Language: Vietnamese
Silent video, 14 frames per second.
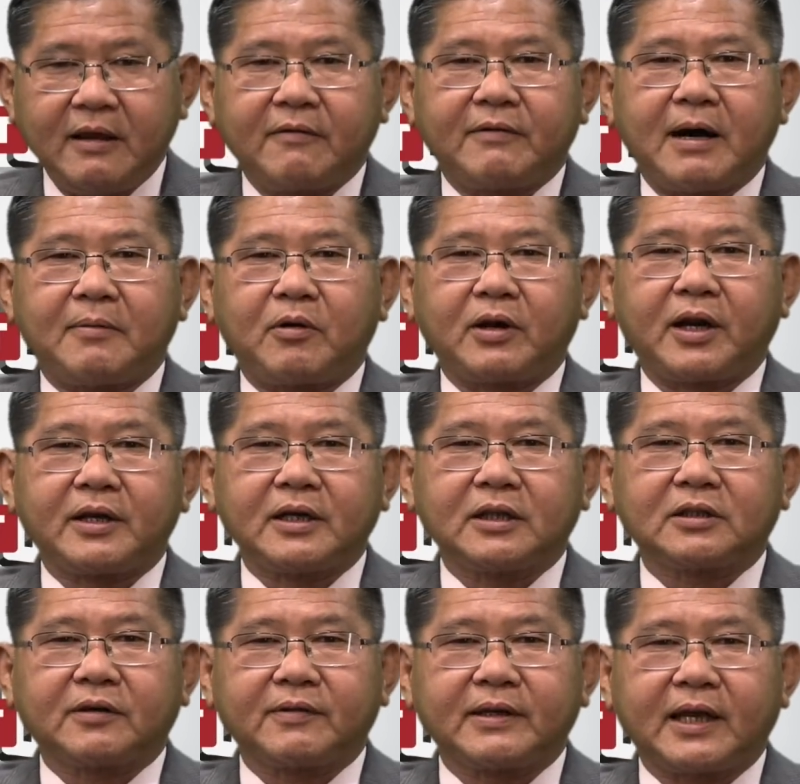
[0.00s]
Và một lần nữa
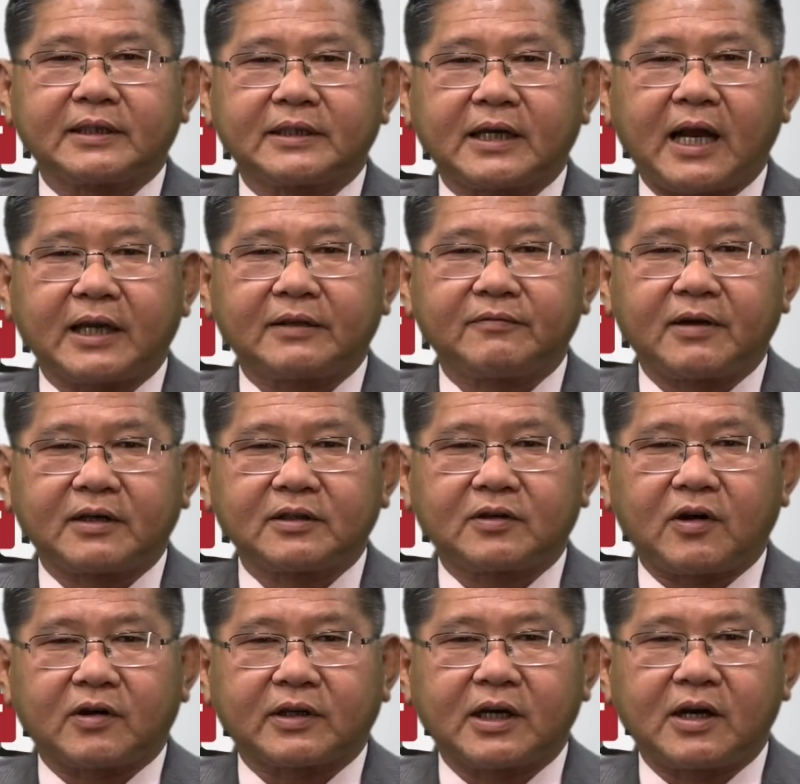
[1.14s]
thưa quý vị, anh Khanh vẫn
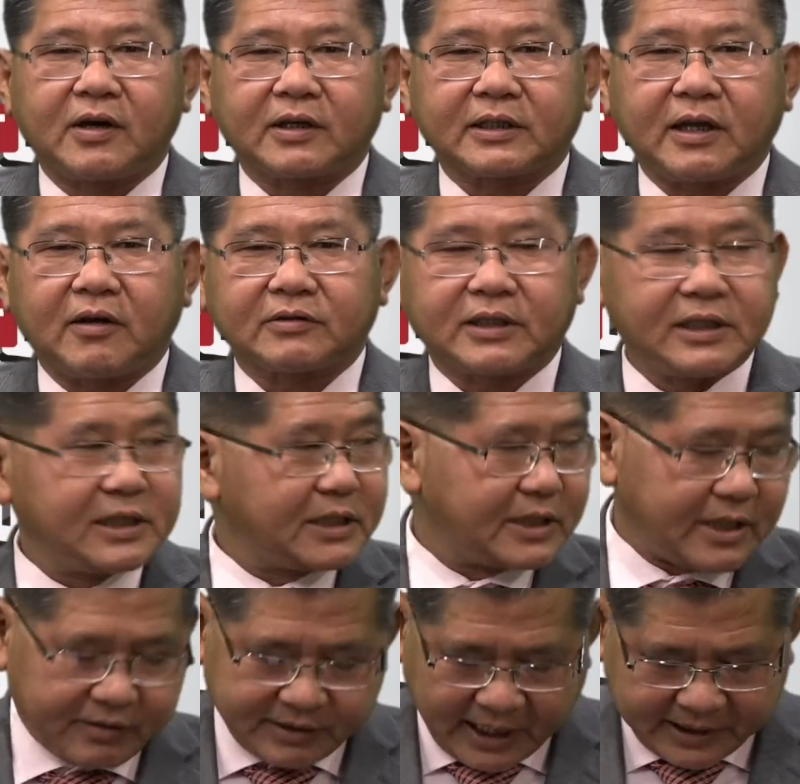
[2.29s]
còn ở Orange County. Xin
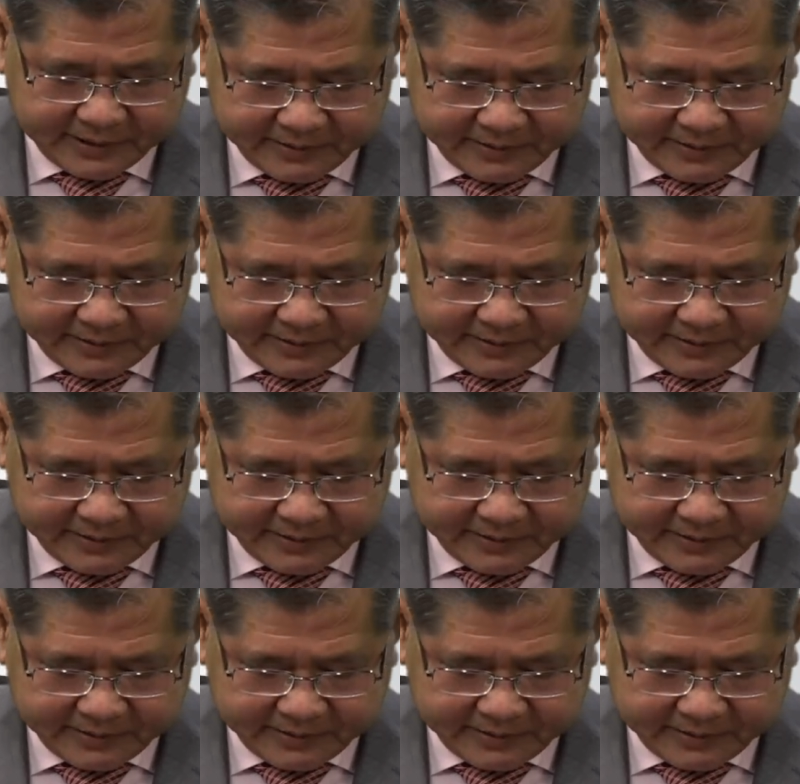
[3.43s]
chào anh Khanh.